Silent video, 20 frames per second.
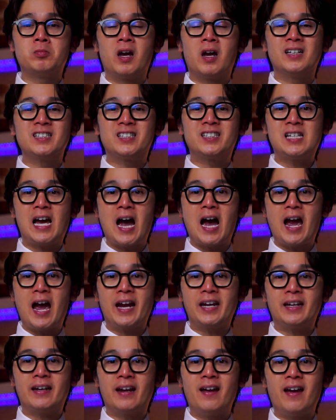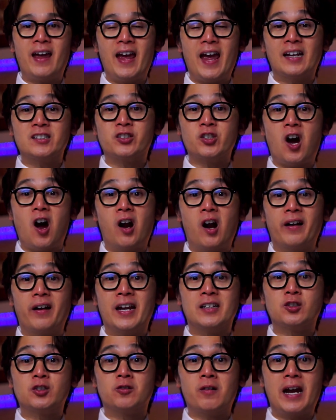side SR.
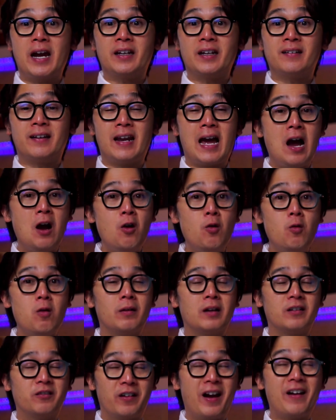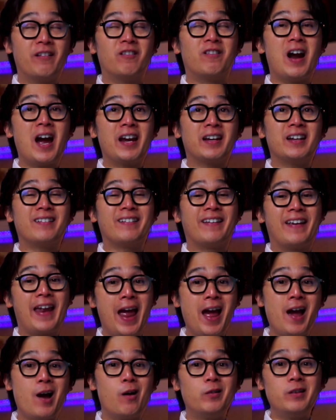And to write it down, write it
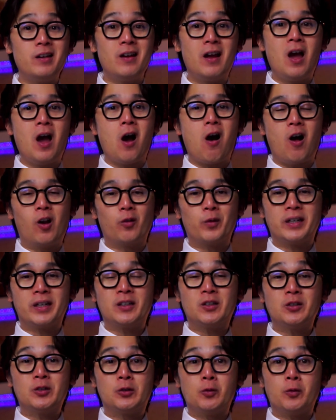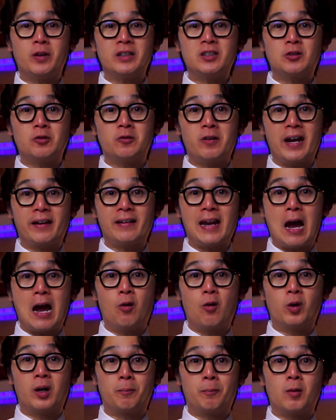down, all we need to do is to write
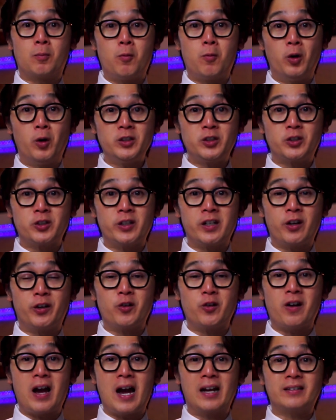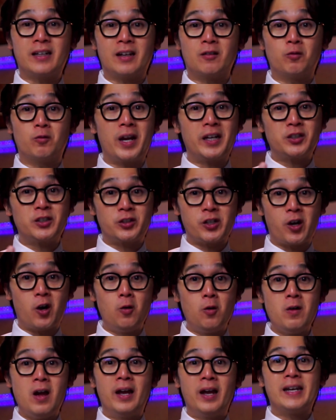our proportion or yung ating
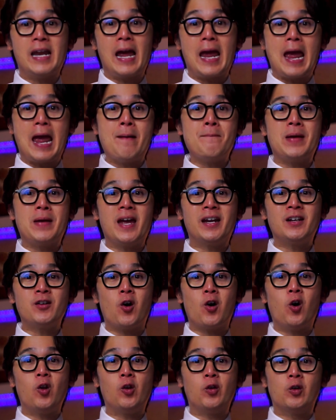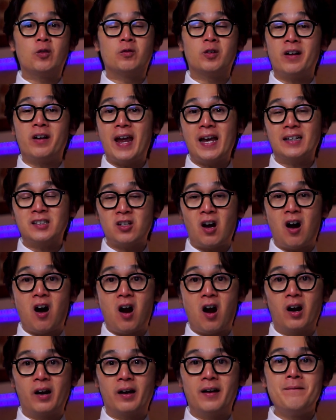ratio na MN all over
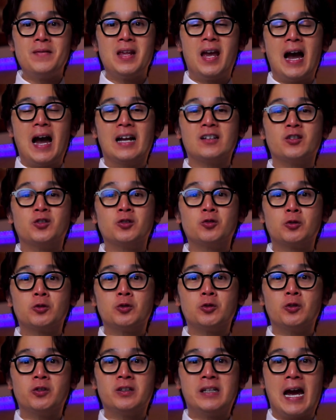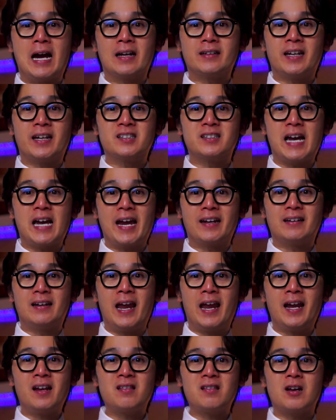SR. At yung susunod nating side
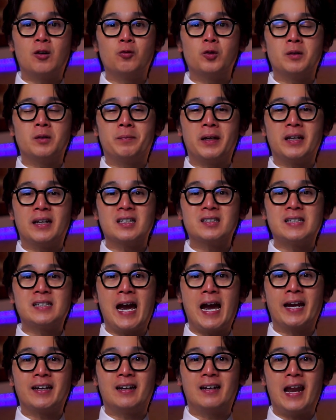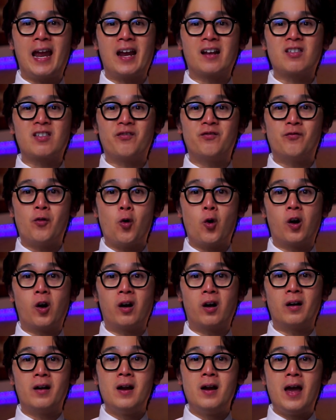length would be the side length
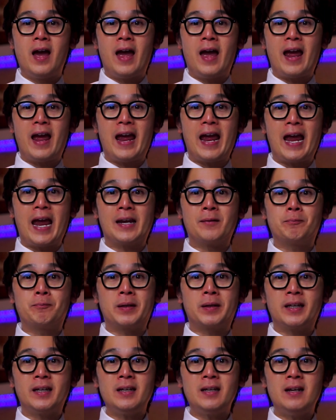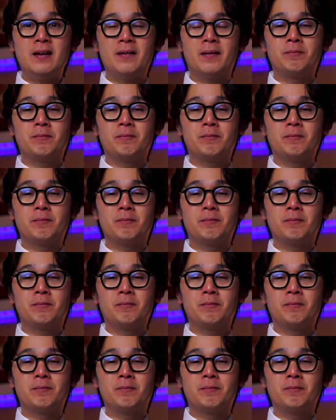for NP